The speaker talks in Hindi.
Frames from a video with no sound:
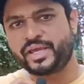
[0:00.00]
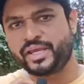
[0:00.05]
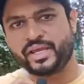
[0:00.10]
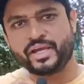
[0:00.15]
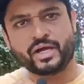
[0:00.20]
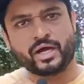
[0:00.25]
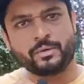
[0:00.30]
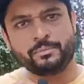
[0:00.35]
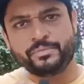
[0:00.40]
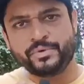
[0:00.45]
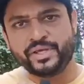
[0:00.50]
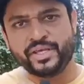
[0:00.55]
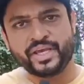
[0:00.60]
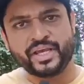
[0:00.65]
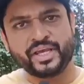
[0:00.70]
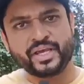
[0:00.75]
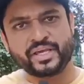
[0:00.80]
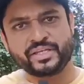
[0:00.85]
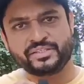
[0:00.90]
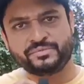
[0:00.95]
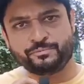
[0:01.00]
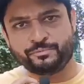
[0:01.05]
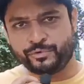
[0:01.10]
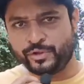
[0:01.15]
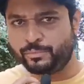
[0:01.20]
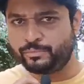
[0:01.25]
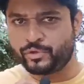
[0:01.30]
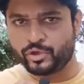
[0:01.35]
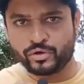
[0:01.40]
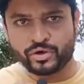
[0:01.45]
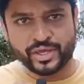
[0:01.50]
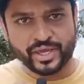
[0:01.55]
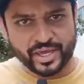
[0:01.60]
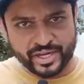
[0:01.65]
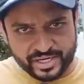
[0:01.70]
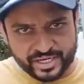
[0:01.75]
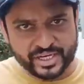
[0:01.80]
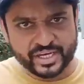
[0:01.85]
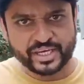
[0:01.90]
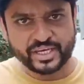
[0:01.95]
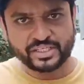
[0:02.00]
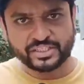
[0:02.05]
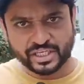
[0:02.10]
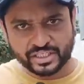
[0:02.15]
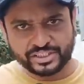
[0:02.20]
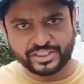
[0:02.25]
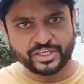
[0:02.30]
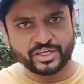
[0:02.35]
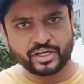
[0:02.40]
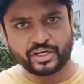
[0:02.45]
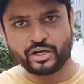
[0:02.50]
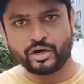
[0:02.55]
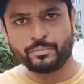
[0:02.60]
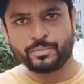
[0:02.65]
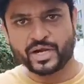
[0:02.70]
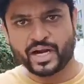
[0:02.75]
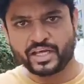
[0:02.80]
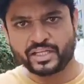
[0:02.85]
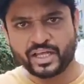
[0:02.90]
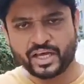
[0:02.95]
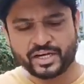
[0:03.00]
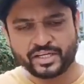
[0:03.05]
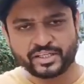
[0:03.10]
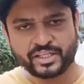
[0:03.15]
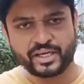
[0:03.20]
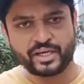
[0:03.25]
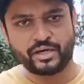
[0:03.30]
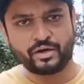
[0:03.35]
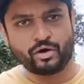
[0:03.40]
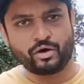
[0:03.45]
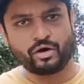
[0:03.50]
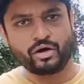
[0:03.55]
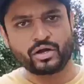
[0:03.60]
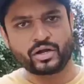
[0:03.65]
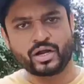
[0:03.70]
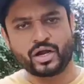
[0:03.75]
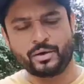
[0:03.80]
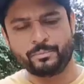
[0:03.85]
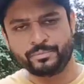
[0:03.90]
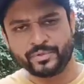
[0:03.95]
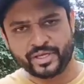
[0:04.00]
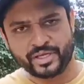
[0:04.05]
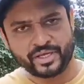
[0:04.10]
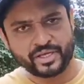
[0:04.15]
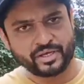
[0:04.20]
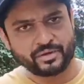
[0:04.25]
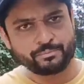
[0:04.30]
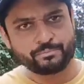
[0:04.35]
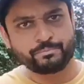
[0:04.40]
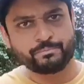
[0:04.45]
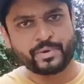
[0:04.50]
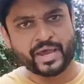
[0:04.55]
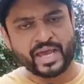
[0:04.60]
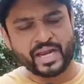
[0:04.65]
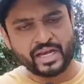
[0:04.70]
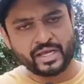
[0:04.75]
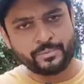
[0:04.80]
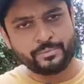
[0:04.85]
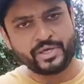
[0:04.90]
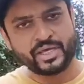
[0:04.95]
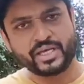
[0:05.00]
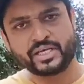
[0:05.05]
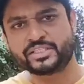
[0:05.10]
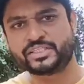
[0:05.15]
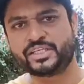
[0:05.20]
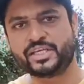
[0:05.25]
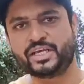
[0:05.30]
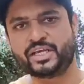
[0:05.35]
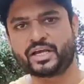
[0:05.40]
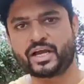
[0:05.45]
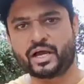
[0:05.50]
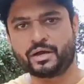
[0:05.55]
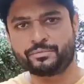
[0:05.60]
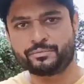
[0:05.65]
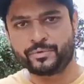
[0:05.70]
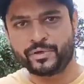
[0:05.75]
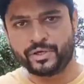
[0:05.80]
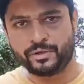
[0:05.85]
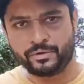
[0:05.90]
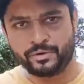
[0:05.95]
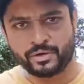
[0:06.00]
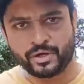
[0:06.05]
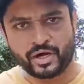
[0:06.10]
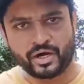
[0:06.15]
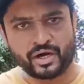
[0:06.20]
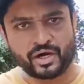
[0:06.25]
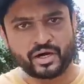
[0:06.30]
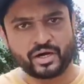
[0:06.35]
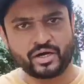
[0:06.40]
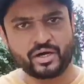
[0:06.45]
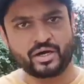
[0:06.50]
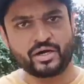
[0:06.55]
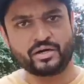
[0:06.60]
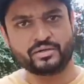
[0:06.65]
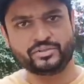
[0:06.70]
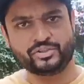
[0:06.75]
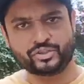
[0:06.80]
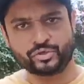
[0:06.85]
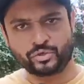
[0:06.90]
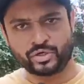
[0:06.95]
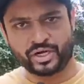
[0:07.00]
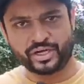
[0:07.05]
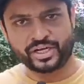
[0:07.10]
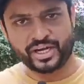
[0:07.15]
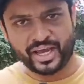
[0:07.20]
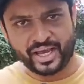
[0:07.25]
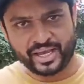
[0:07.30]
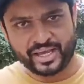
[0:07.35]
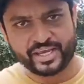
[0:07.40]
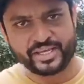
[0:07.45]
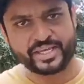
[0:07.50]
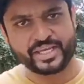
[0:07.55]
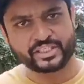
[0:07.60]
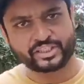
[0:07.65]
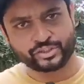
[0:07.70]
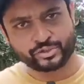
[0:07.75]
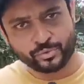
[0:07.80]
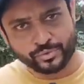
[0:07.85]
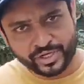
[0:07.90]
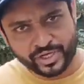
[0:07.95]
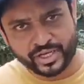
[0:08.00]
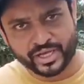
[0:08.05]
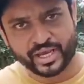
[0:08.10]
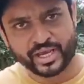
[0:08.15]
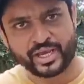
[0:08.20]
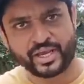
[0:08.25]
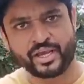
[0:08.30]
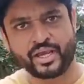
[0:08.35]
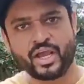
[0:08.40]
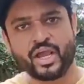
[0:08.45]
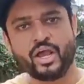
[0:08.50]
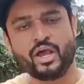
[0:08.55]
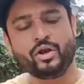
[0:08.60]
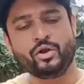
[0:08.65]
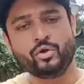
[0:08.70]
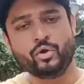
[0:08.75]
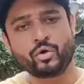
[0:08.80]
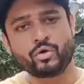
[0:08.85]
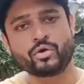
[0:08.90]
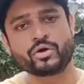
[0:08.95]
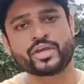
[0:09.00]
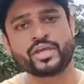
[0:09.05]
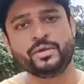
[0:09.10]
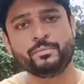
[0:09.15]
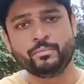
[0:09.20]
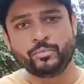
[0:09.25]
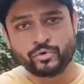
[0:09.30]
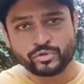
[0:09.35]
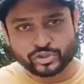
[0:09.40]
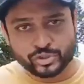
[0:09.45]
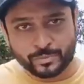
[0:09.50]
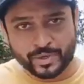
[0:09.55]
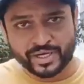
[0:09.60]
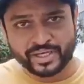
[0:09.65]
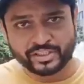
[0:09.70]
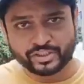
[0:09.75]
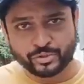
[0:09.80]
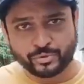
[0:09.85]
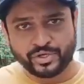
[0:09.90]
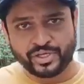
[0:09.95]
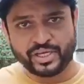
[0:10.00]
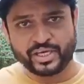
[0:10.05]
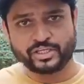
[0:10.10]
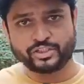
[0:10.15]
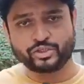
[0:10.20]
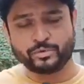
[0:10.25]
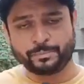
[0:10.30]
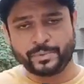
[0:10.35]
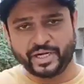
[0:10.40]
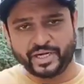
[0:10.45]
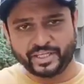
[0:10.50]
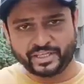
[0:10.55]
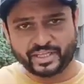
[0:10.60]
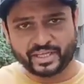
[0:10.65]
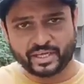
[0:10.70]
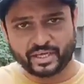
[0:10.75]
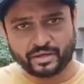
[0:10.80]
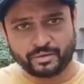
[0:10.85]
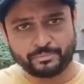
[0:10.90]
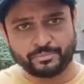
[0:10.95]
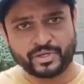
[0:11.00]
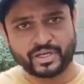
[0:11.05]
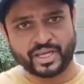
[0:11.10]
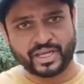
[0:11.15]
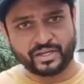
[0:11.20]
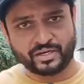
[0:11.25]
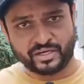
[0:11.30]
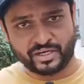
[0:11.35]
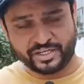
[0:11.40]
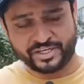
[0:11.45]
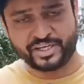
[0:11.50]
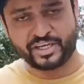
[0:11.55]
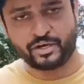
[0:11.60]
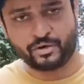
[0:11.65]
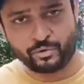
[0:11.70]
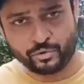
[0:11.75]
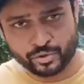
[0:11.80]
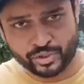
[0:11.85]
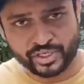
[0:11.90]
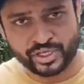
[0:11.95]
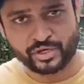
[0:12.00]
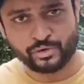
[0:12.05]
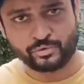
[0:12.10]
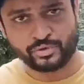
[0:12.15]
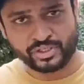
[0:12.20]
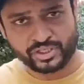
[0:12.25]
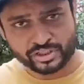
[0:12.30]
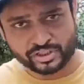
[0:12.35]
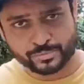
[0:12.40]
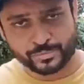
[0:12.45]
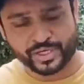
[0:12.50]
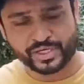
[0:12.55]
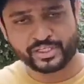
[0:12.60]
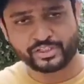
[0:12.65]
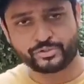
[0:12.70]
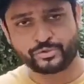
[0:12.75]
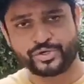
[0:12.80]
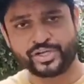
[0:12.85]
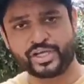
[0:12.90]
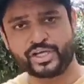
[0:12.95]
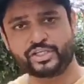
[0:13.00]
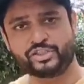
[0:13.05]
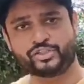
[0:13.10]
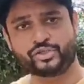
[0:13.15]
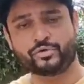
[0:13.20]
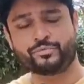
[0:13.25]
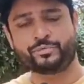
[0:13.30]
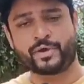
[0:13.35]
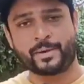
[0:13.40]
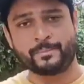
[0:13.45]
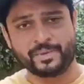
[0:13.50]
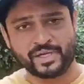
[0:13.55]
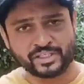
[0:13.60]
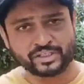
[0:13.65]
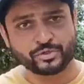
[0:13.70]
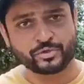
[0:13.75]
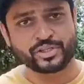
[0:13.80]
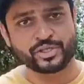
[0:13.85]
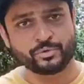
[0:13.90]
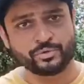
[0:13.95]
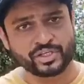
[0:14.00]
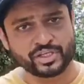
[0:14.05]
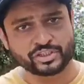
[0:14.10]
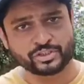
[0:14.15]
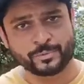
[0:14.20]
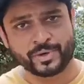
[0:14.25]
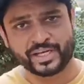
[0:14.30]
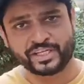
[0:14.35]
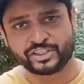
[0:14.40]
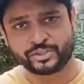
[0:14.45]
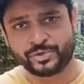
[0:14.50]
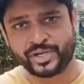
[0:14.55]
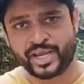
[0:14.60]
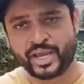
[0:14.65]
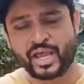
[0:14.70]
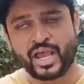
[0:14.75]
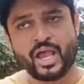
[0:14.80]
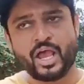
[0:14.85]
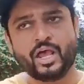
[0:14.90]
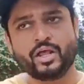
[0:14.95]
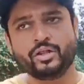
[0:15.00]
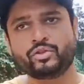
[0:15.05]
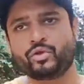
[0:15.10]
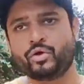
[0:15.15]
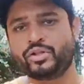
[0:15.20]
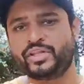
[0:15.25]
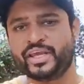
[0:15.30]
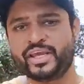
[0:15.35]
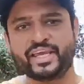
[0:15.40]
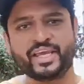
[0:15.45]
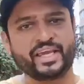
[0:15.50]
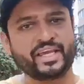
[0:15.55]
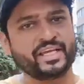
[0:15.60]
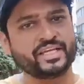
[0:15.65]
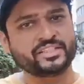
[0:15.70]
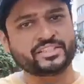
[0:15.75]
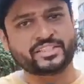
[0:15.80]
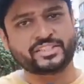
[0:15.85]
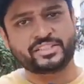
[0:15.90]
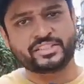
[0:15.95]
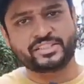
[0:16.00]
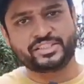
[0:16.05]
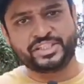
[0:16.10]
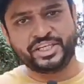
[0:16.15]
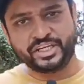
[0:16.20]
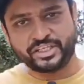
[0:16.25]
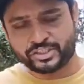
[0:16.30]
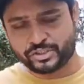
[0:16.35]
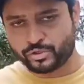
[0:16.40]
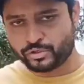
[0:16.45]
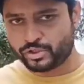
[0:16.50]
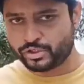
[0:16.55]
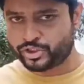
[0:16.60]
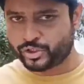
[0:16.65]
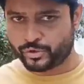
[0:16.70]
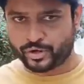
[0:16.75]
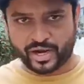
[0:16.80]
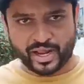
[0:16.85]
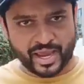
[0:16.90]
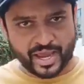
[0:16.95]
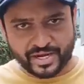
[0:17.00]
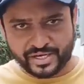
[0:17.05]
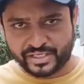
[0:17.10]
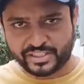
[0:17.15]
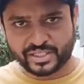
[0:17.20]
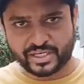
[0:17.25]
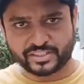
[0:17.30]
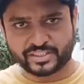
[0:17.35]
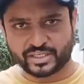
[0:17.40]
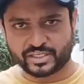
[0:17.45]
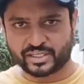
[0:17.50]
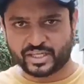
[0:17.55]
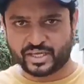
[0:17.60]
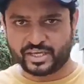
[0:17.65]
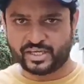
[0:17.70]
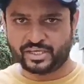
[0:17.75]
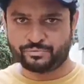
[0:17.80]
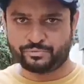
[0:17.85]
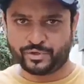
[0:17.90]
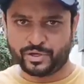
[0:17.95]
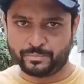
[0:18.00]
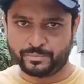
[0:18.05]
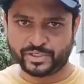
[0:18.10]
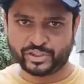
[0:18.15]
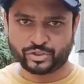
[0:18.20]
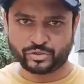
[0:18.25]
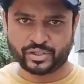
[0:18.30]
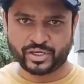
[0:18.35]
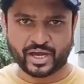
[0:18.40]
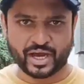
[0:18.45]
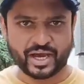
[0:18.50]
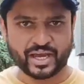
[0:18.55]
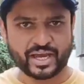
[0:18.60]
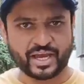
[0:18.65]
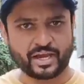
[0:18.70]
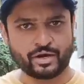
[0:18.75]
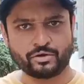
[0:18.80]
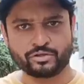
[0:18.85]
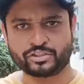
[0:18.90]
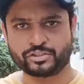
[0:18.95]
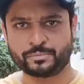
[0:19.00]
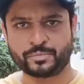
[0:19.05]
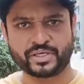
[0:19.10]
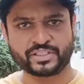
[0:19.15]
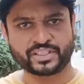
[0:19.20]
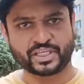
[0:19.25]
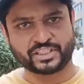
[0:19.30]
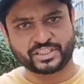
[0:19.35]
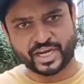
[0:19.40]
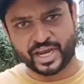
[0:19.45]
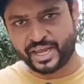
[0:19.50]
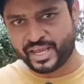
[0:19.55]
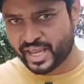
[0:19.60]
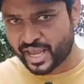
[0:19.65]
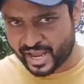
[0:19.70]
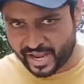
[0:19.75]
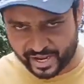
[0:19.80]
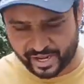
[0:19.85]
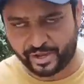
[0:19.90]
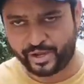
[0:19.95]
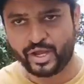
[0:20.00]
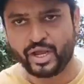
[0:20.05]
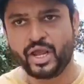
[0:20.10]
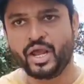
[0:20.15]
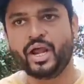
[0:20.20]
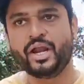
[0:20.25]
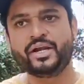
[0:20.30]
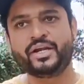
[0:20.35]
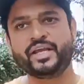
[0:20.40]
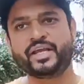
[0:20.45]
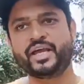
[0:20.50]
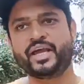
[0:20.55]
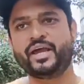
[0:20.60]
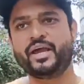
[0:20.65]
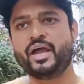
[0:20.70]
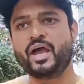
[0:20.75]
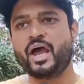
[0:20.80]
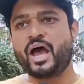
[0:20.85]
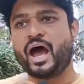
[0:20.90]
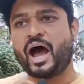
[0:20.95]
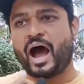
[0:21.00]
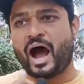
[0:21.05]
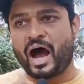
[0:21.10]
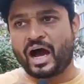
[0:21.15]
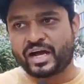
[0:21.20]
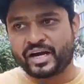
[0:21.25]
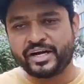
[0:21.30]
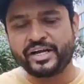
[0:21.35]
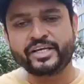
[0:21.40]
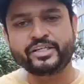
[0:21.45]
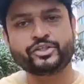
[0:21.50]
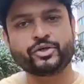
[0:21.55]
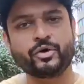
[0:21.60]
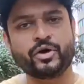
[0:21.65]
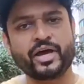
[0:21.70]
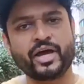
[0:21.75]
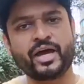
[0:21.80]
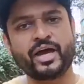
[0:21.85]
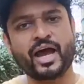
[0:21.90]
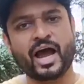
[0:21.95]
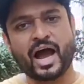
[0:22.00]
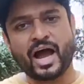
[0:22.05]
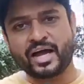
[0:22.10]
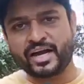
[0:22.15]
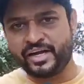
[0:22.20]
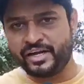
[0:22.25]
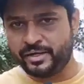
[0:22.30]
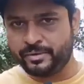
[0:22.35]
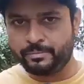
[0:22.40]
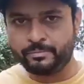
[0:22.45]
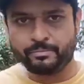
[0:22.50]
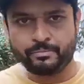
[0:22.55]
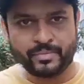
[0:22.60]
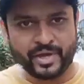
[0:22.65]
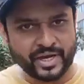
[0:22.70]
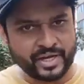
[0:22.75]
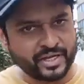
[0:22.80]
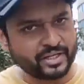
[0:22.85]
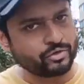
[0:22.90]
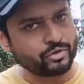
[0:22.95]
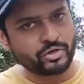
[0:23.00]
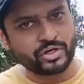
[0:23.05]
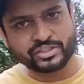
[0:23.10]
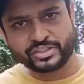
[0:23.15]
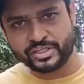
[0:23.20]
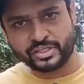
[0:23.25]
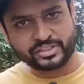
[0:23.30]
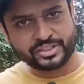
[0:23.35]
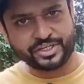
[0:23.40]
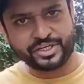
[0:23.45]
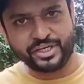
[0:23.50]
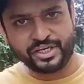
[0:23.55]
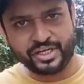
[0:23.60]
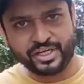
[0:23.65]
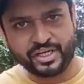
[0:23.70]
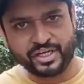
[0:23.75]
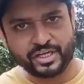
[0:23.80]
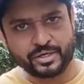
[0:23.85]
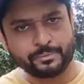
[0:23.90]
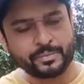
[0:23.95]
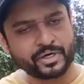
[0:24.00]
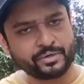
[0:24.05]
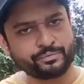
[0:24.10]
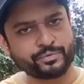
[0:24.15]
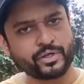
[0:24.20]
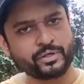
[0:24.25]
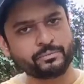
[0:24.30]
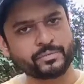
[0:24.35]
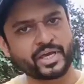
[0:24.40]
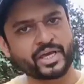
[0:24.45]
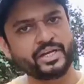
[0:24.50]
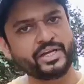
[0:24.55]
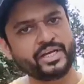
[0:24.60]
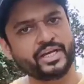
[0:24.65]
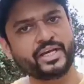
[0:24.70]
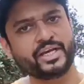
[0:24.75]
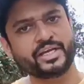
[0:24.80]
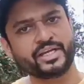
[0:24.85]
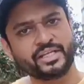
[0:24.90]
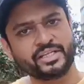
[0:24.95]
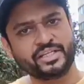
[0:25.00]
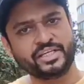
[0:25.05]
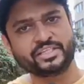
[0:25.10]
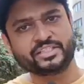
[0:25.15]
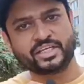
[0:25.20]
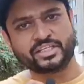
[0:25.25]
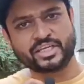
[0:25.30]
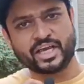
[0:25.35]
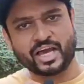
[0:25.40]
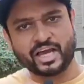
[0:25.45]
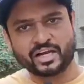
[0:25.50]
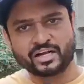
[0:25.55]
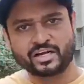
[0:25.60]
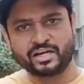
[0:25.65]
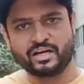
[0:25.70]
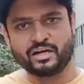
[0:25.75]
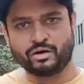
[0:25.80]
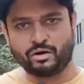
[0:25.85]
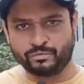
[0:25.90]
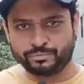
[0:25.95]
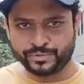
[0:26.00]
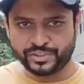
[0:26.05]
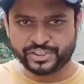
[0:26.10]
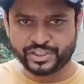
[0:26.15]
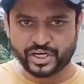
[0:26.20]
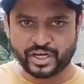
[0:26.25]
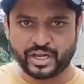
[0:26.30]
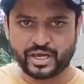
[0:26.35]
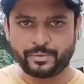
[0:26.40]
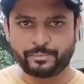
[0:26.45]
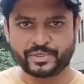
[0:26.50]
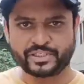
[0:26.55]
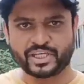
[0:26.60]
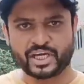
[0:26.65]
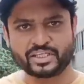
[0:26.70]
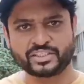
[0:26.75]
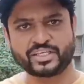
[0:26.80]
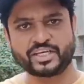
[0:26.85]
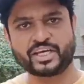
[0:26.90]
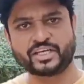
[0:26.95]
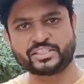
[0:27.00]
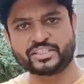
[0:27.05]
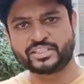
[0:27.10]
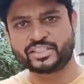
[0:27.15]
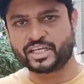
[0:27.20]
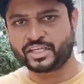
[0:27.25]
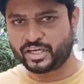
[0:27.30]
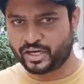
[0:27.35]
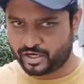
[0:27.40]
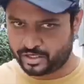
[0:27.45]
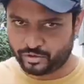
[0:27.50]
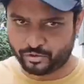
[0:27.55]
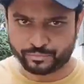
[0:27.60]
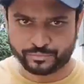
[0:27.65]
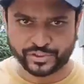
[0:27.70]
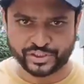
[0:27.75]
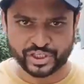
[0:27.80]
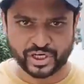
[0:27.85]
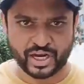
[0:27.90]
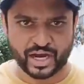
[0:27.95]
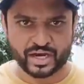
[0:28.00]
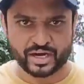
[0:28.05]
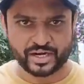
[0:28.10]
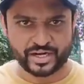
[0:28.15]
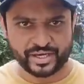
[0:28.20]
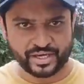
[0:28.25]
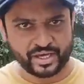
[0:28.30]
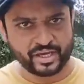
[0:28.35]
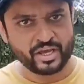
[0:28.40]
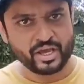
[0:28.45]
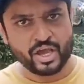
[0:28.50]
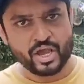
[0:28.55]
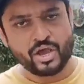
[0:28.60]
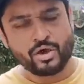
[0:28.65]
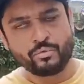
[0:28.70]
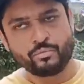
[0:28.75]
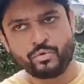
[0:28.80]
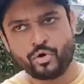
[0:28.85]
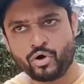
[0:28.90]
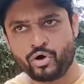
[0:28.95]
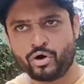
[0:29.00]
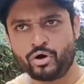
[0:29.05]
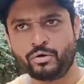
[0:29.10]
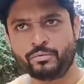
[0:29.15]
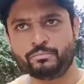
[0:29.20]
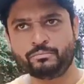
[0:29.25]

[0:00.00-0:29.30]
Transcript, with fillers: देखिए अब ये फिल्म तो कह रही है कि सच्ची घटनाओं पर आधारित है और हमने पहले भी ऐसी काफ़ी जो घटनाएं हैं ये सुनी है लोगों की मुँह ज़ुबानी सुनी है जो पीड़िता लड़कियाँ होती हैं उनकी ज़ुबानी सुनिए जो फैमिलीज़ होती है उनकी ज़ुबानी सुनिए तो देखिए इस चीज़ को तो झुटलाया नहीं जा सकता कि फिल्म में जो दिखाया है उसमें सच्चाई है ठीक है आंकड़े जो है आंकड़े मैंने तो रिसर्च की नहीं है बट फिल्म कह रही है कि तीस हज़ार ऑफिशियल uh, है पचास हज़ार से ज़्यादा अनऑफिशियल आंकड़े हैं वो